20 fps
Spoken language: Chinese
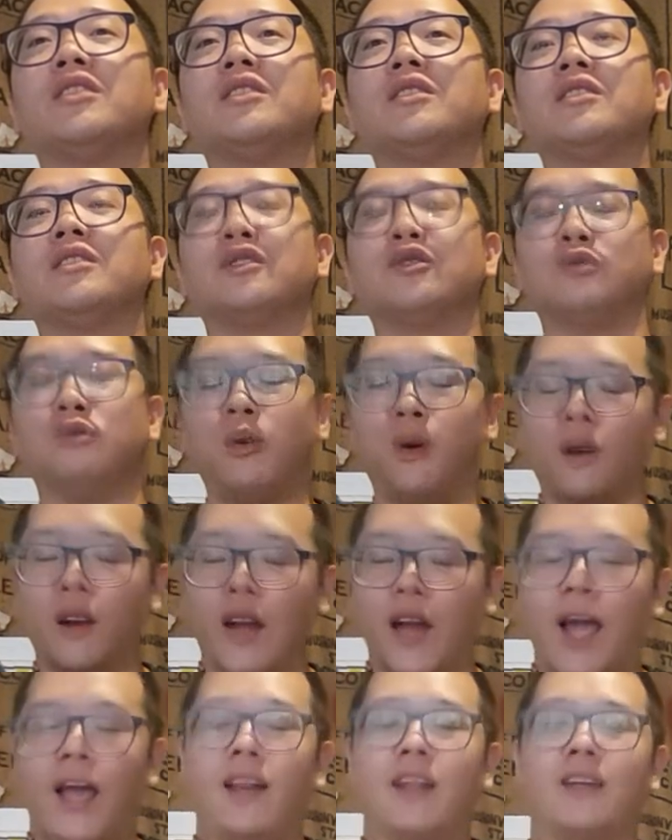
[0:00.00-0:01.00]
就是如果
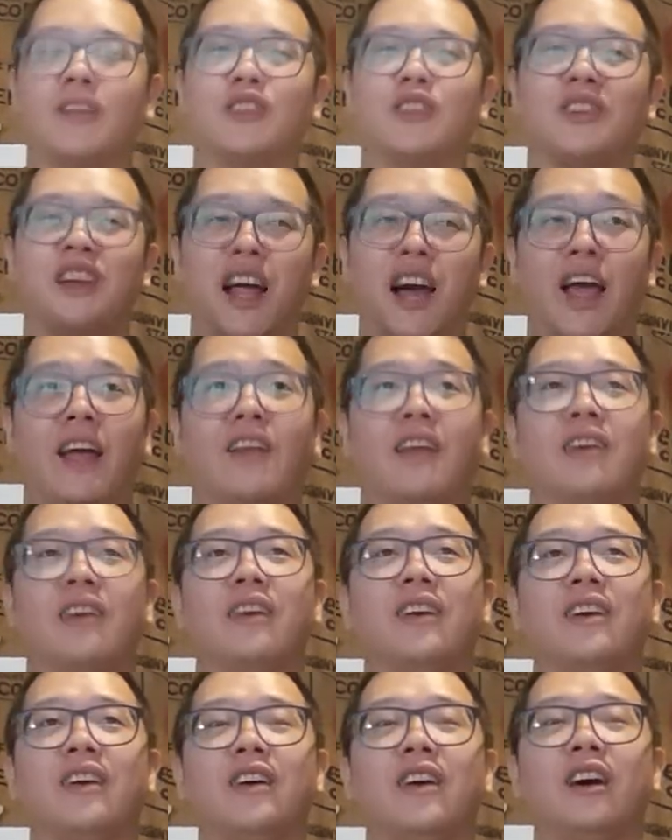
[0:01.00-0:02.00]
来了就来了，
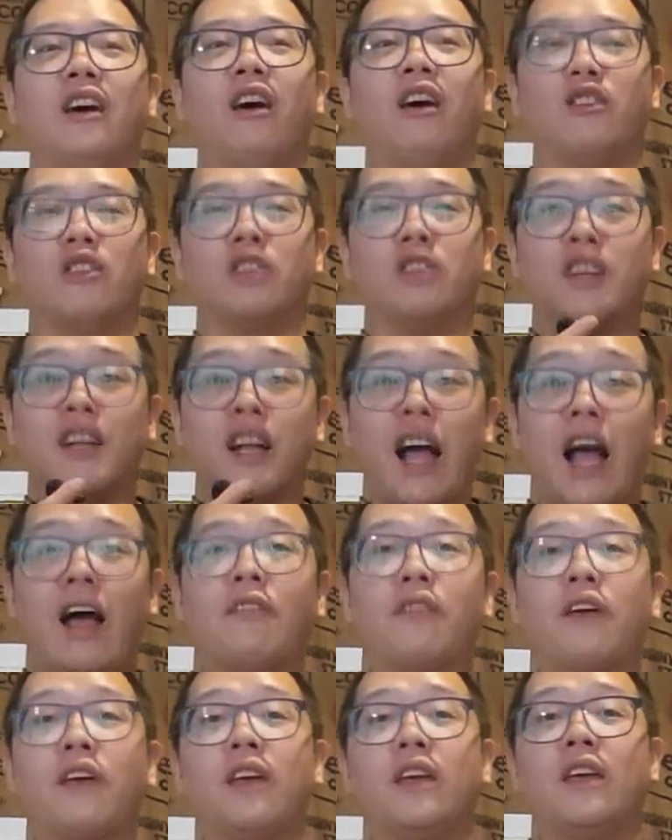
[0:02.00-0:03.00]
哦，就跟咖
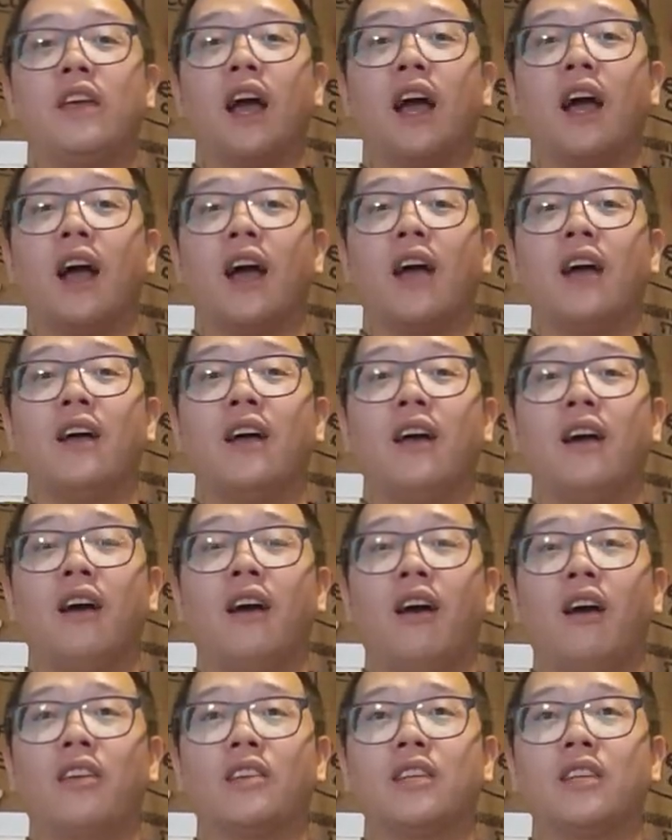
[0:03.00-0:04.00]
啡一样，
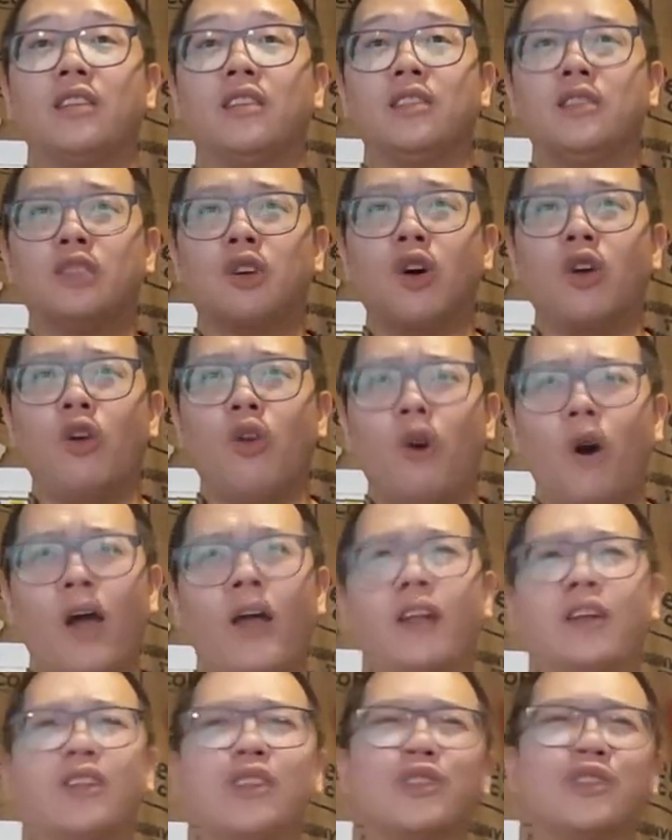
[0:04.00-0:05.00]
哦，这次冲
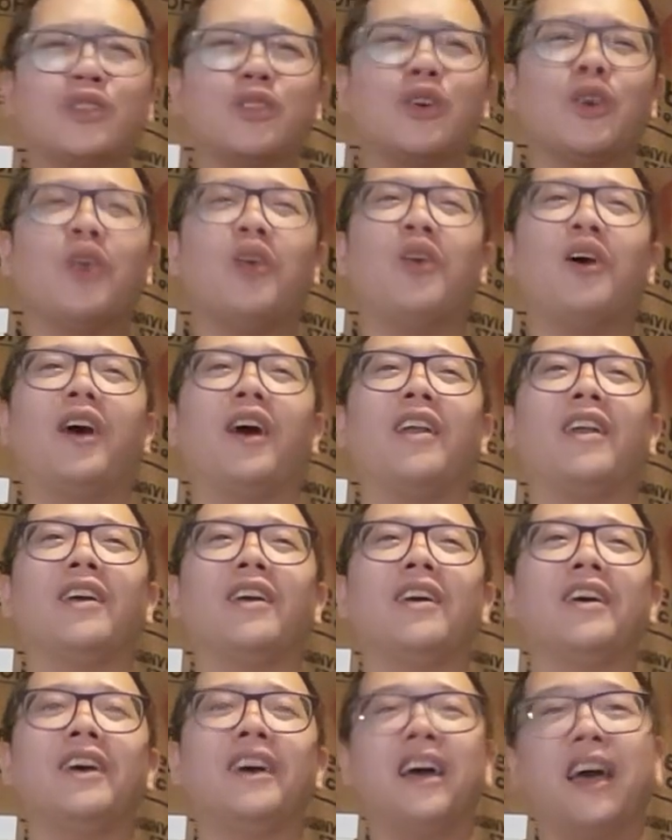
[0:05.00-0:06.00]
坏了就是冲坏了，
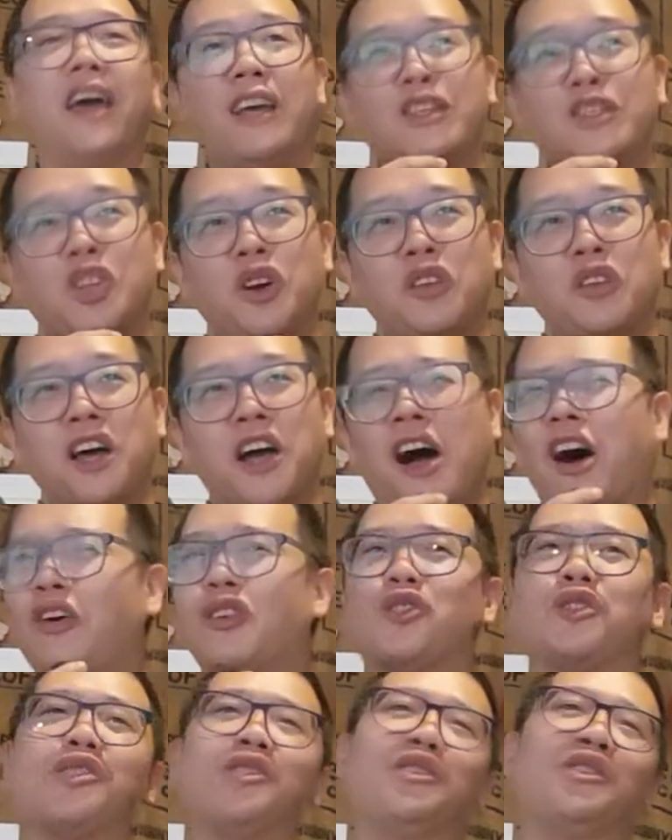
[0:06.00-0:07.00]
哎，冲的
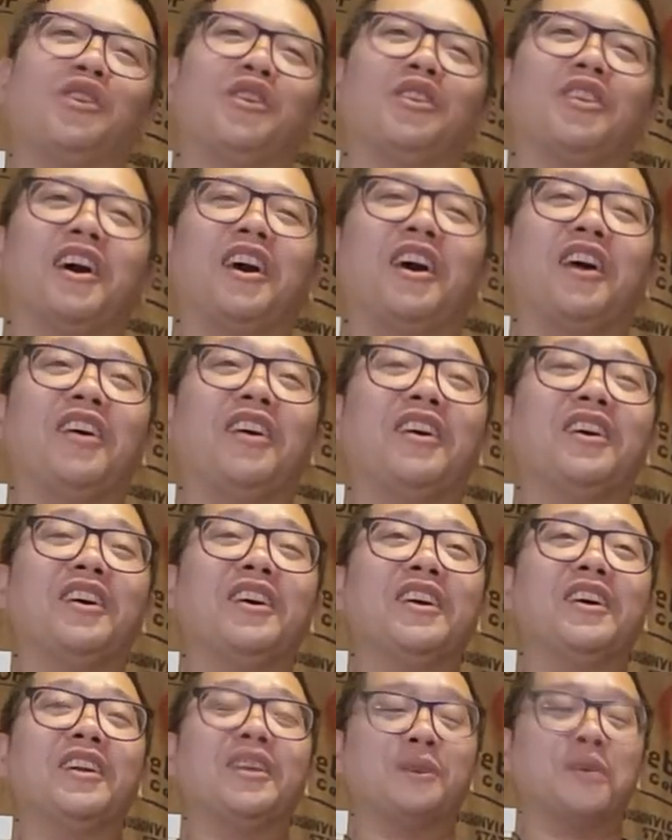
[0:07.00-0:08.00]
好就是冲的好。
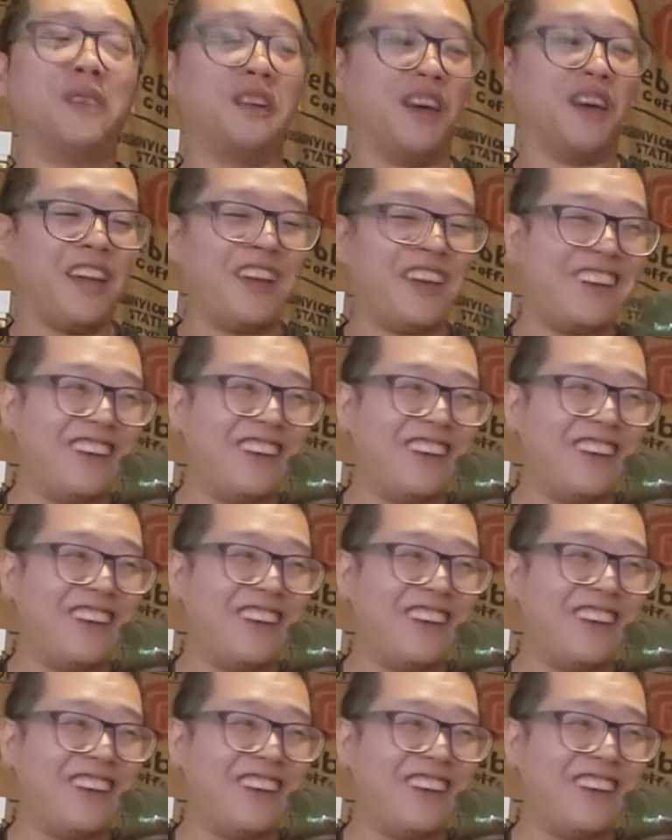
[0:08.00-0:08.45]
对不对？